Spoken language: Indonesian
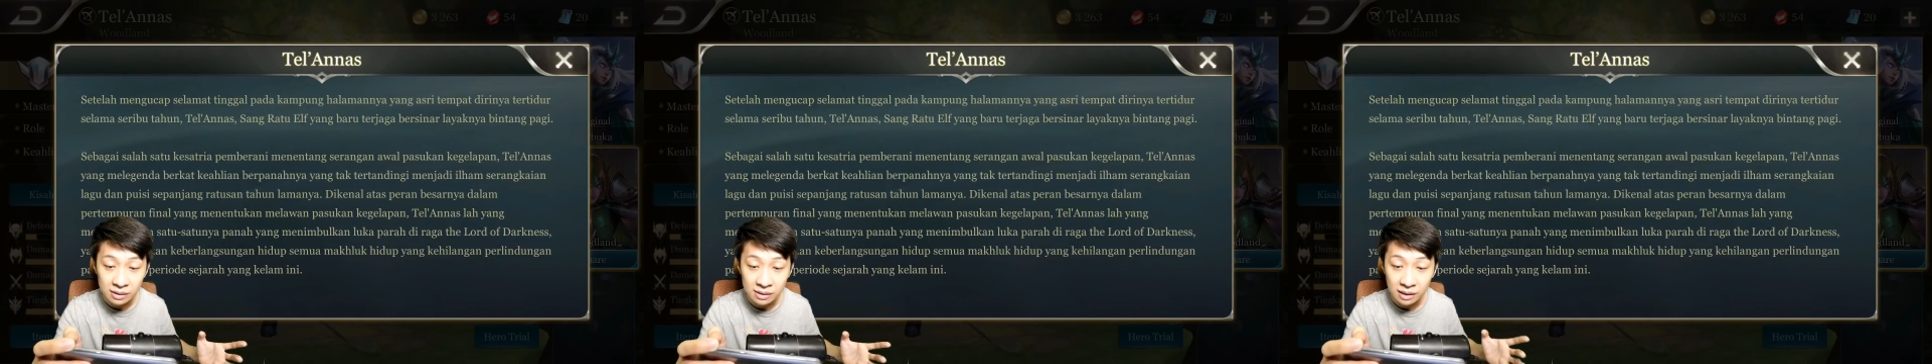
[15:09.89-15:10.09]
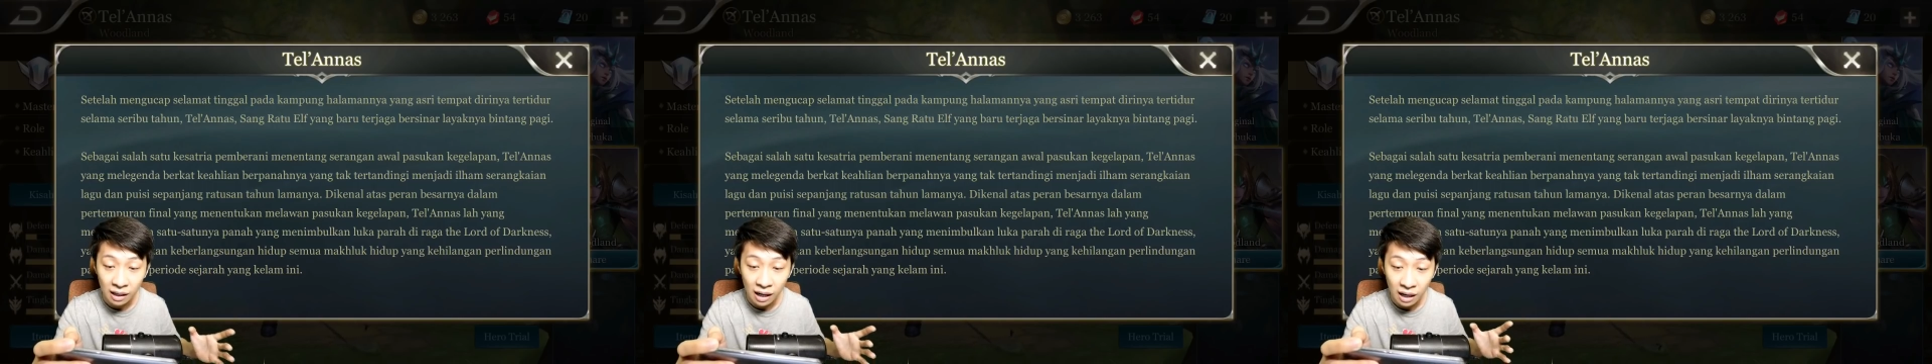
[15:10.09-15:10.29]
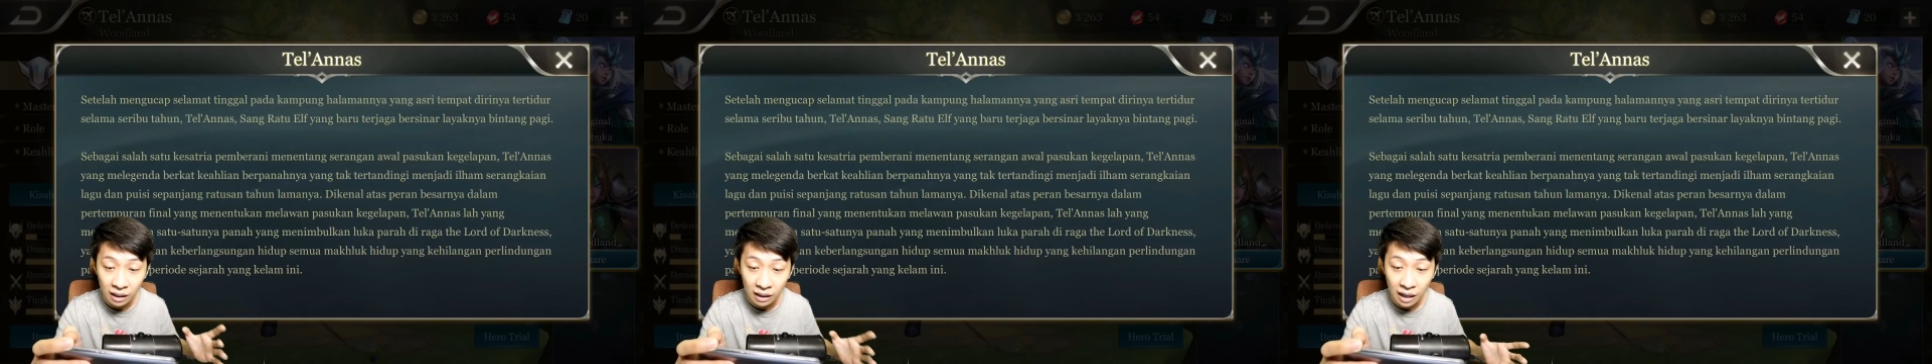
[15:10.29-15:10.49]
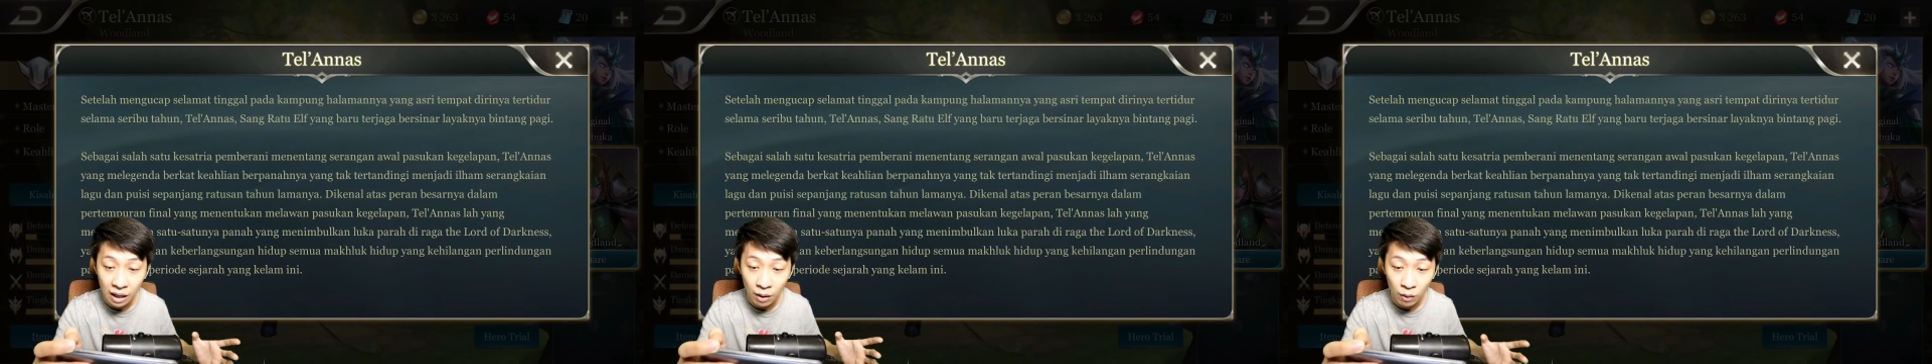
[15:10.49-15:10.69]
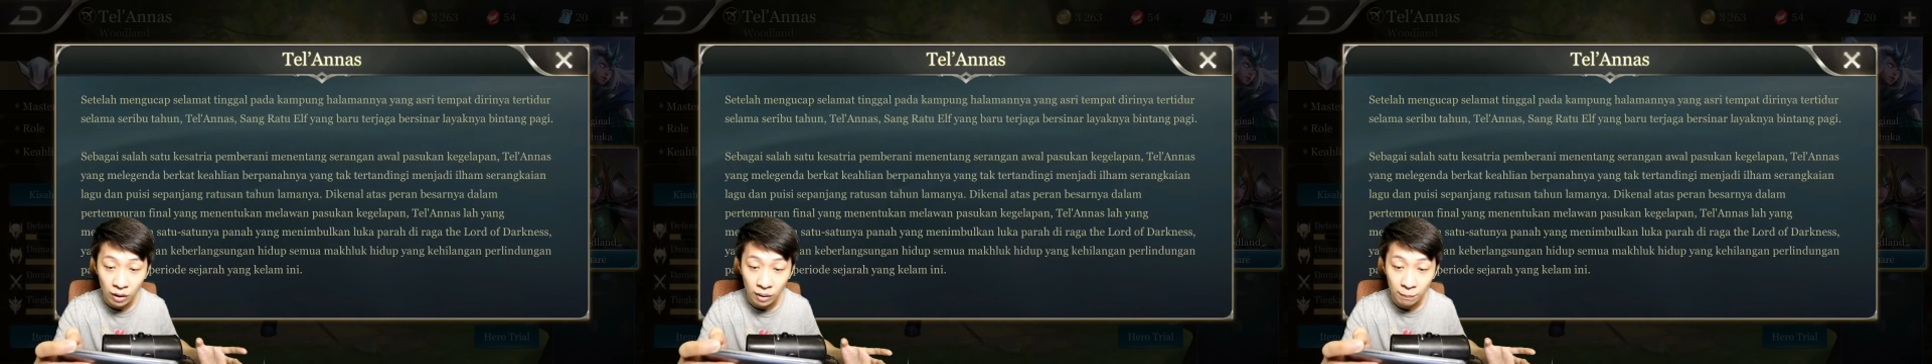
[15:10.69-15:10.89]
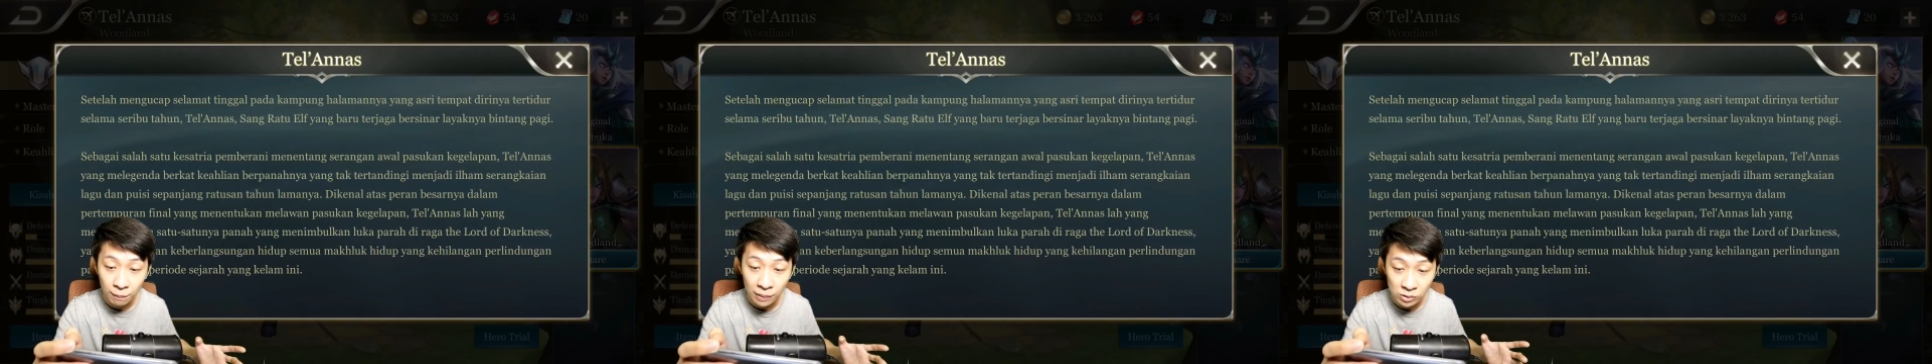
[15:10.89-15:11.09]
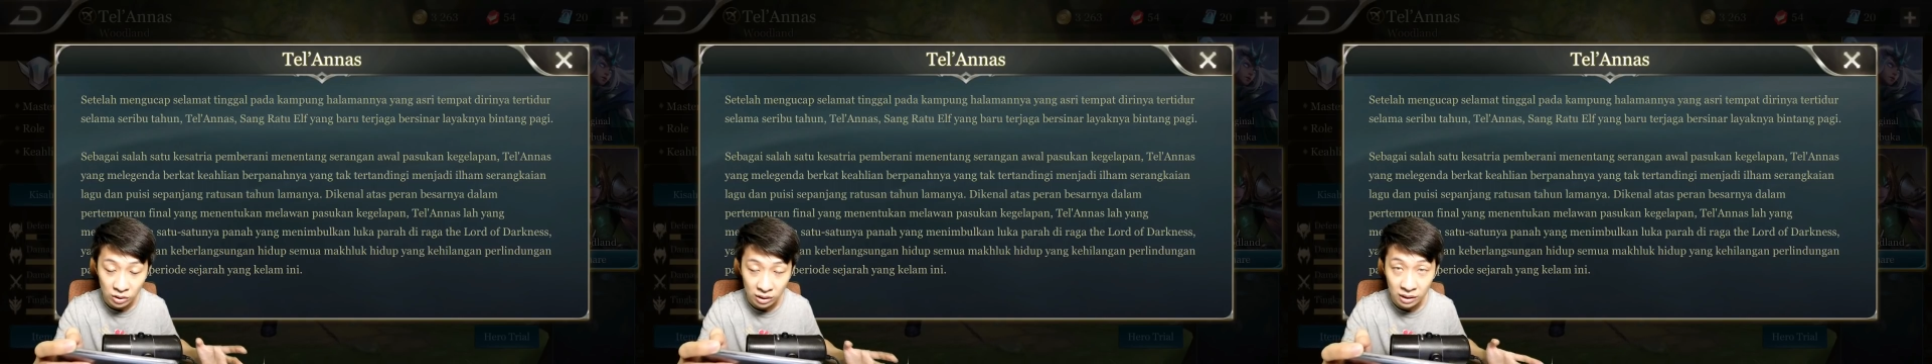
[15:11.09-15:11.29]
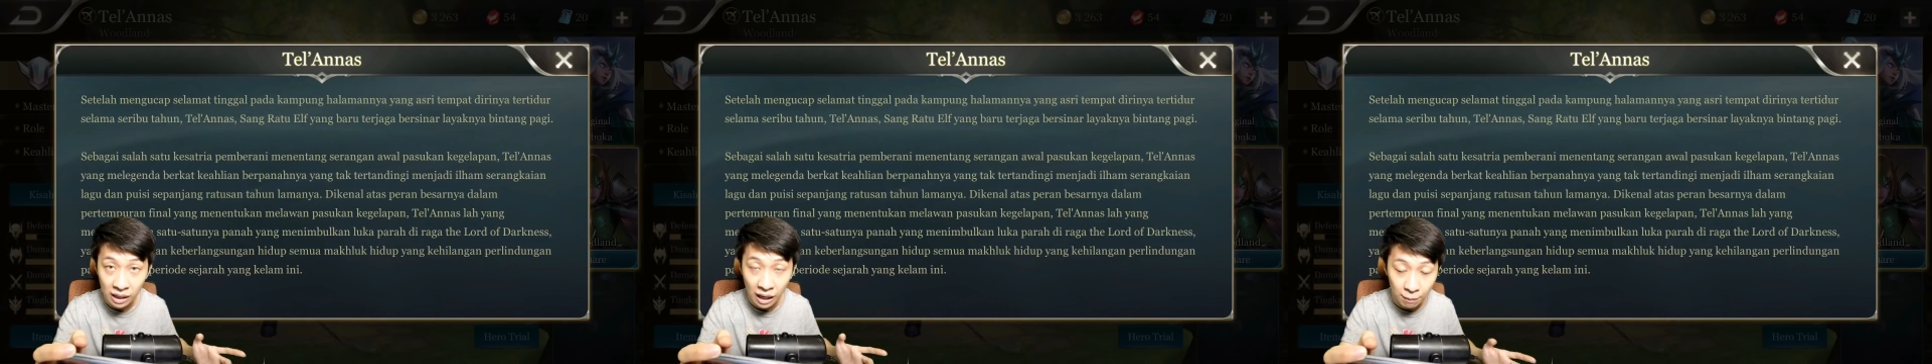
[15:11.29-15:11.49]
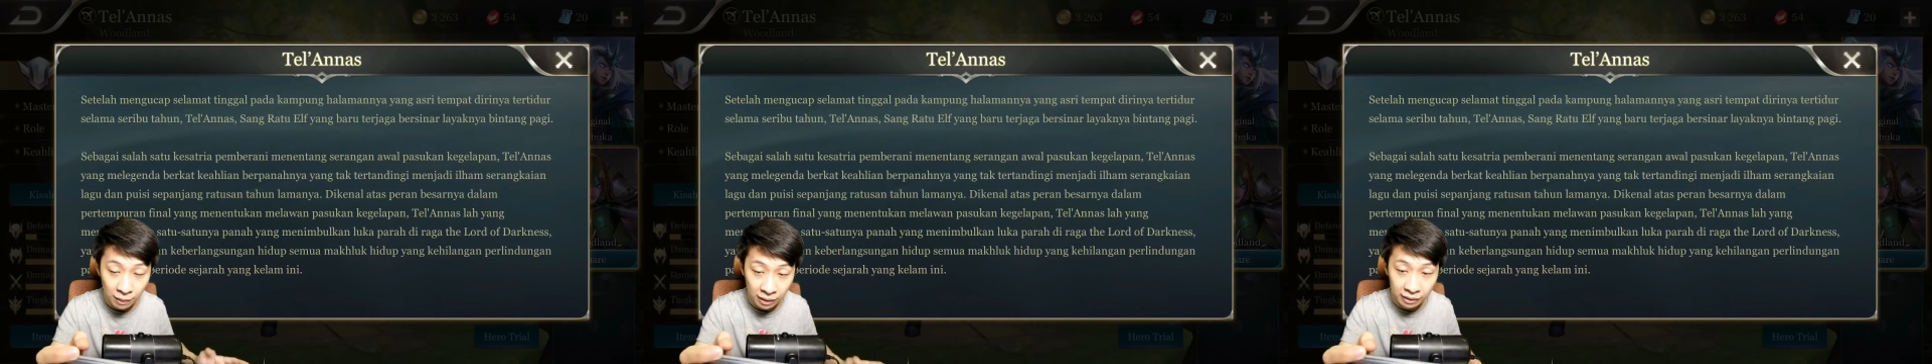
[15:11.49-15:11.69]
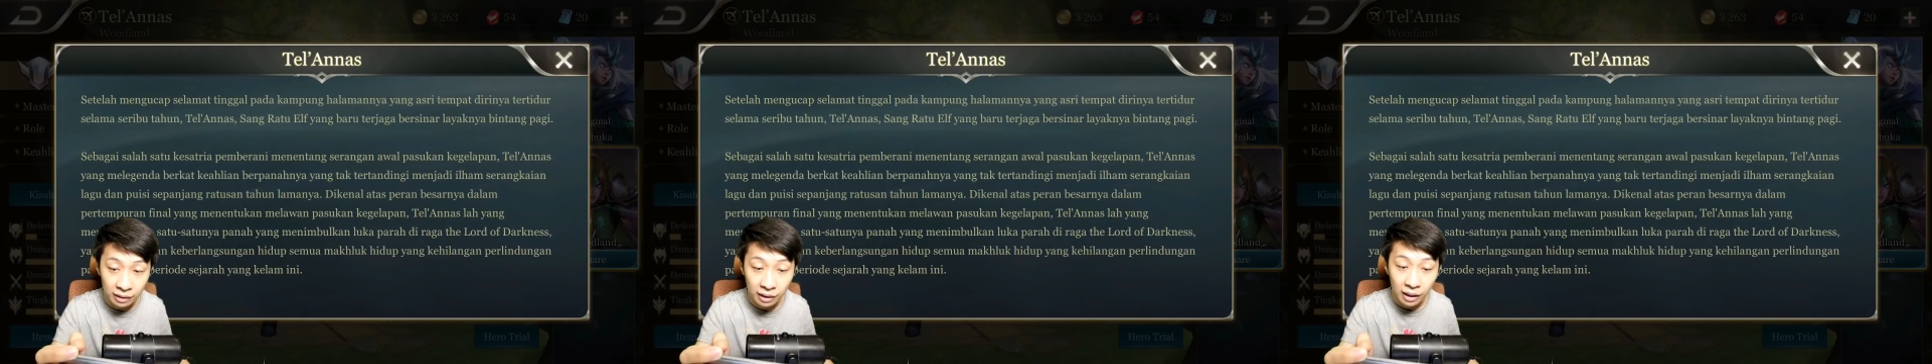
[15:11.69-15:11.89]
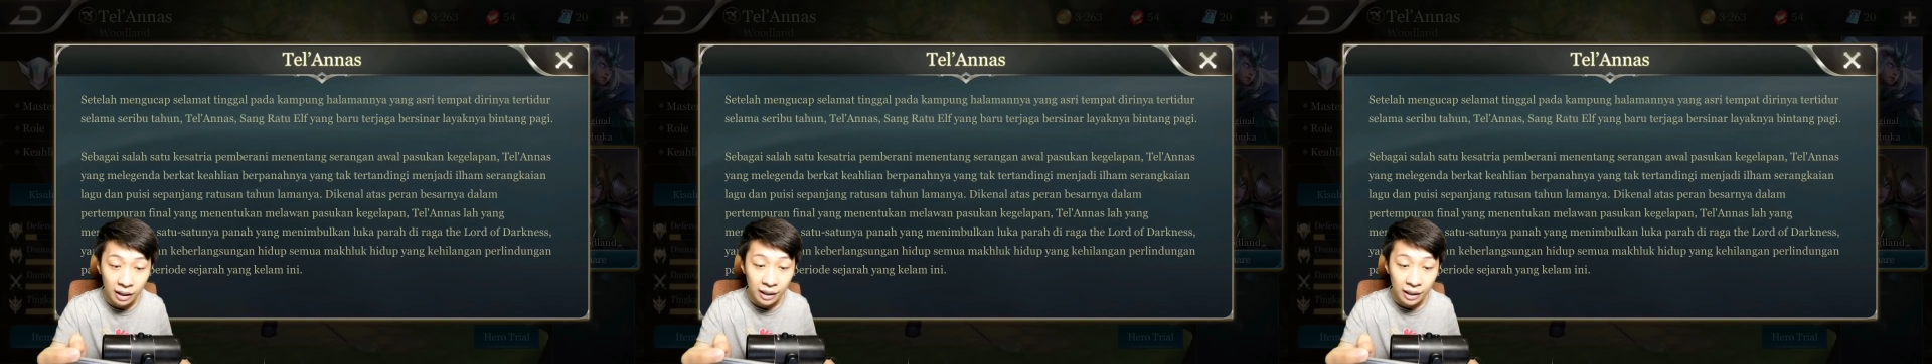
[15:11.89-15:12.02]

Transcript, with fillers: sekerangan awal pasukan ke-8,